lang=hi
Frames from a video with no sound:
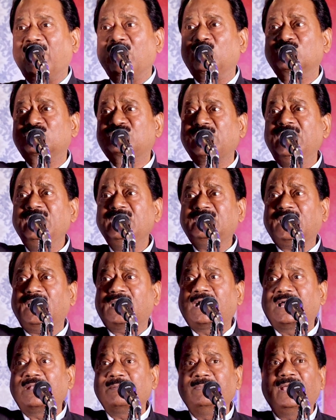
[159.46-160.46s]
पड़ोसन के
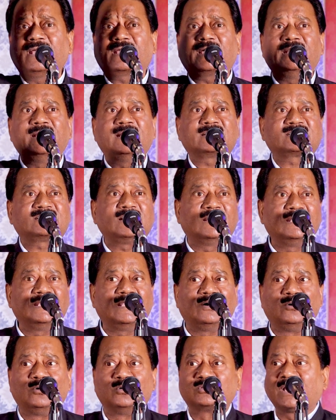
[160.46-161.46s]
घर में कनेक्शन
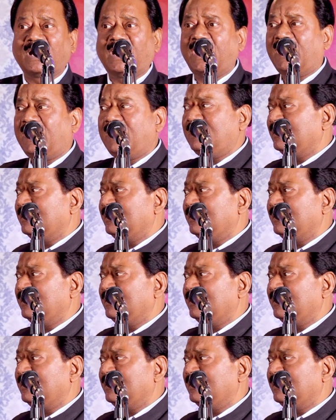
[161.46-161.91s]
न होता